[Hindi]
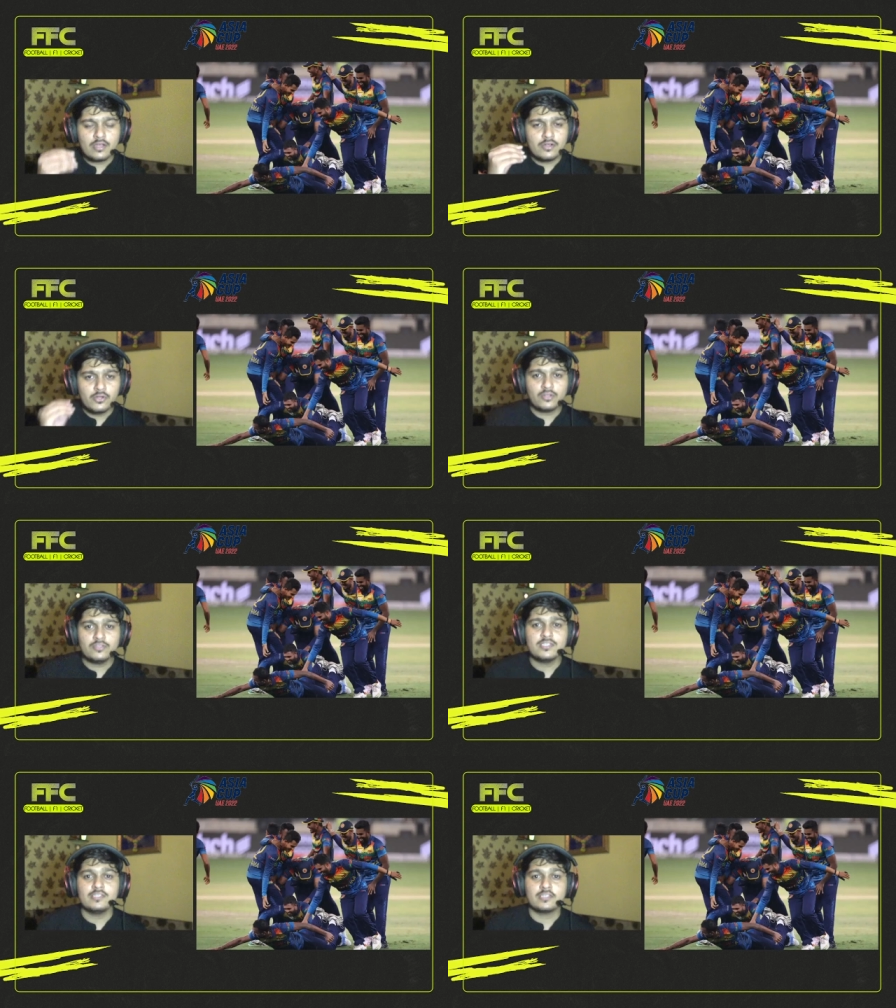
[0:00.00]

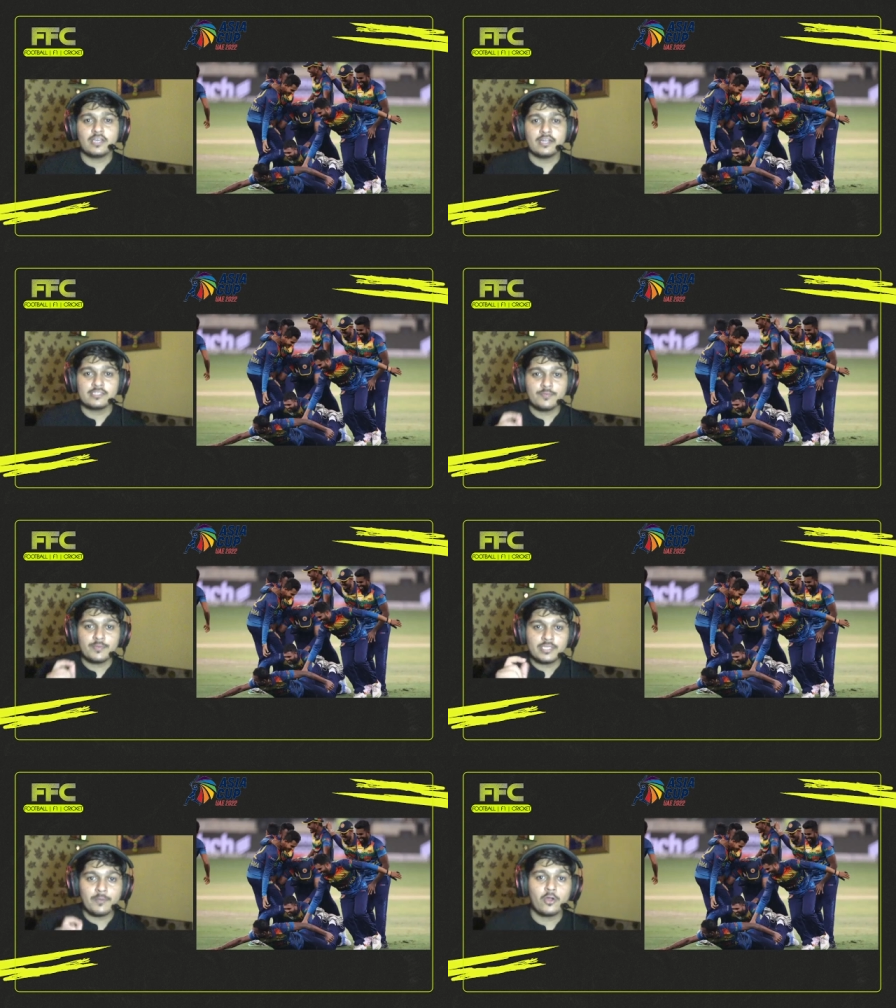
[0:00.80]
नॉनसेंस यार ऐसे
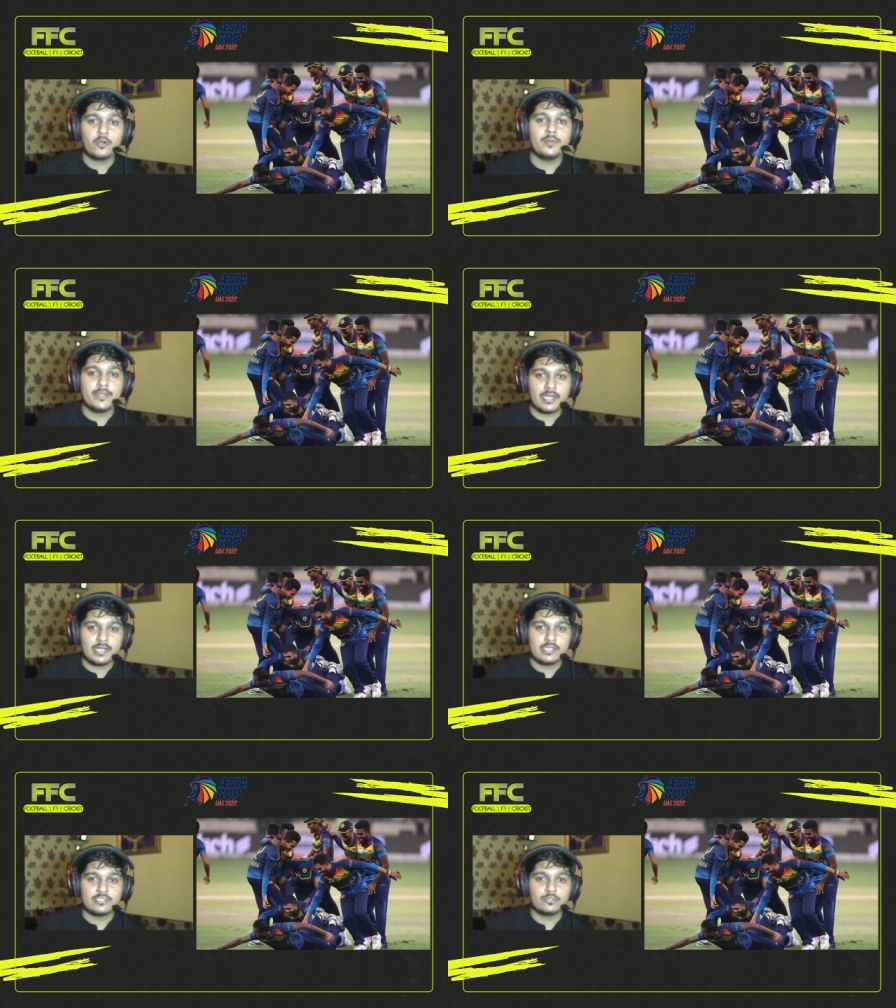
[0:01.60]
बंदे पावर प्ले में खेलने
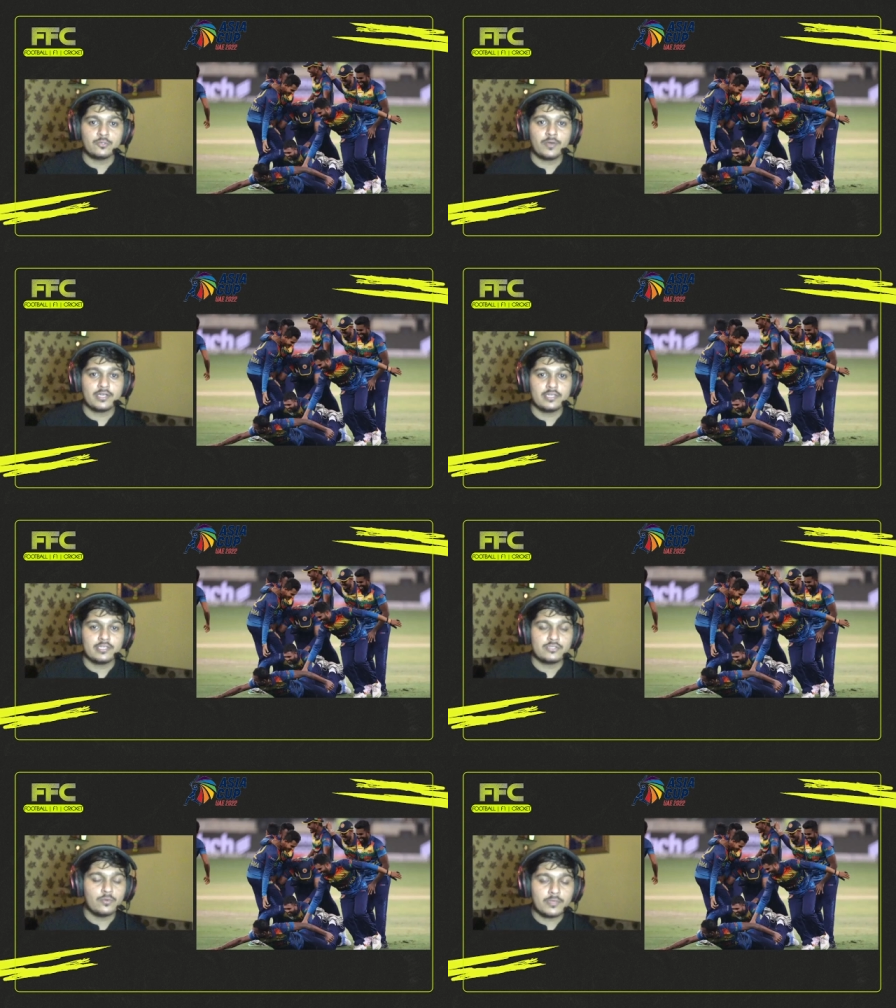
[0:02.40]
चाहिए तुम्हारे लिए
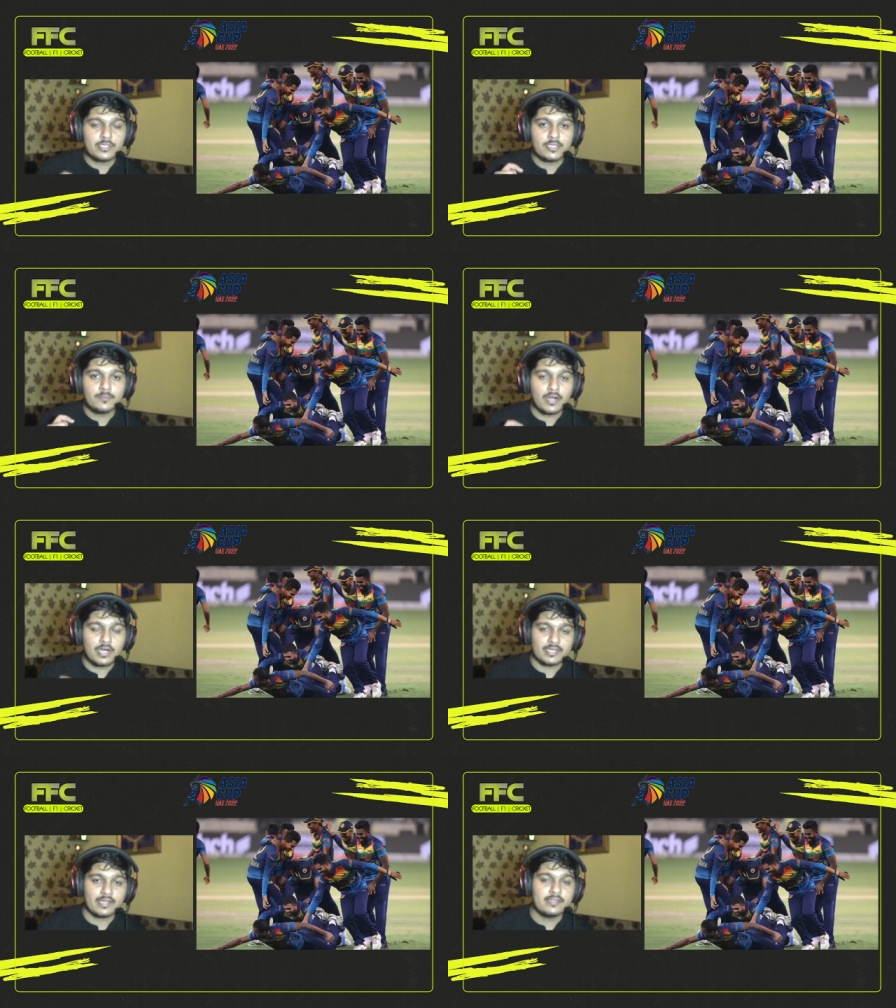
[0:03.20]
जो मतलब
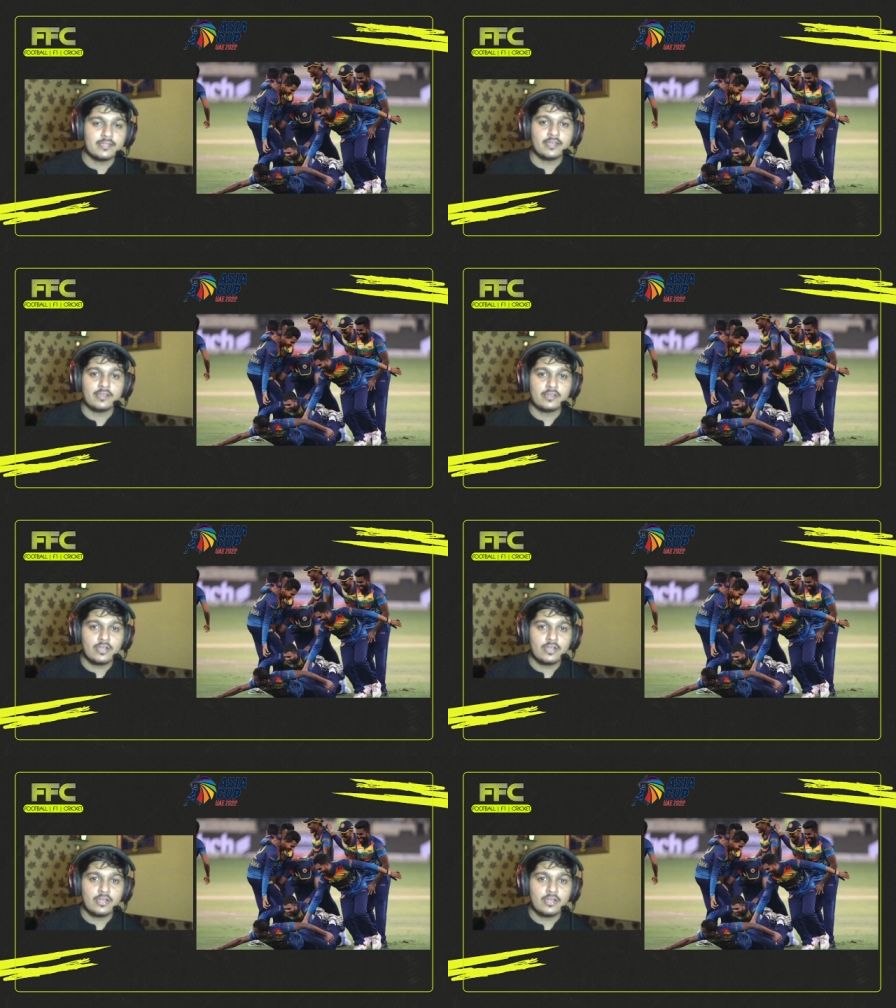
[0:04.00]
अटैकिंग है